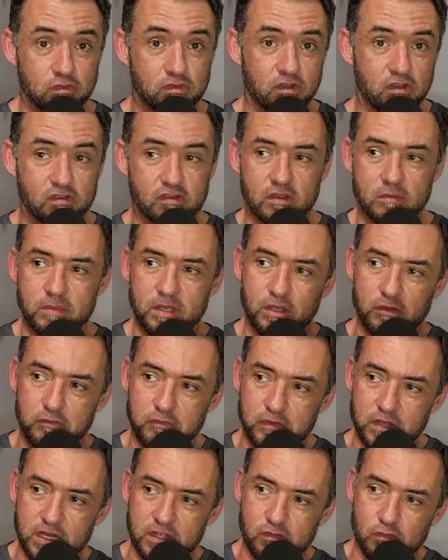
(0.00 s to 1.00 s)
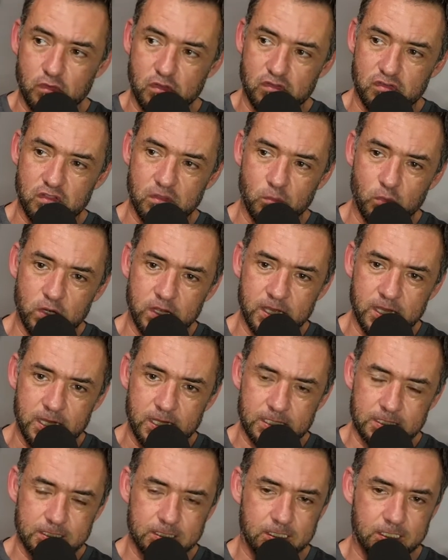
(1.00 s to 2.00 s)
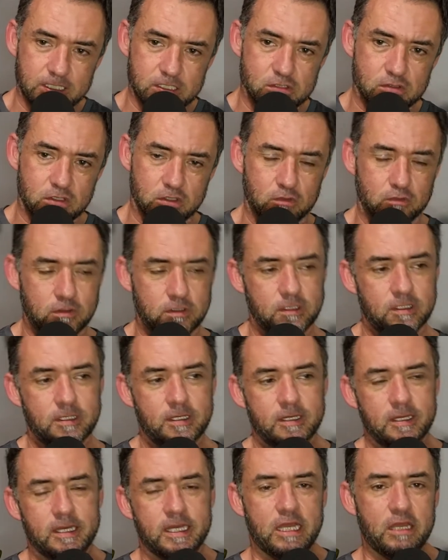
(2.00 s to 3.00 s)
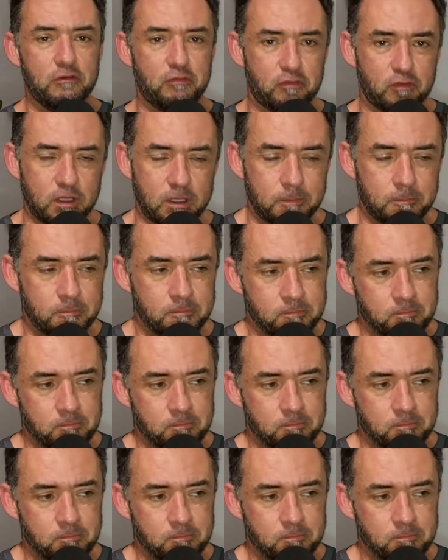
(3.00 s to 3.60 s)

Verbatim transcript: sem saber que o Félix conhecia a mulher e tal, aquela história toda. Enfim.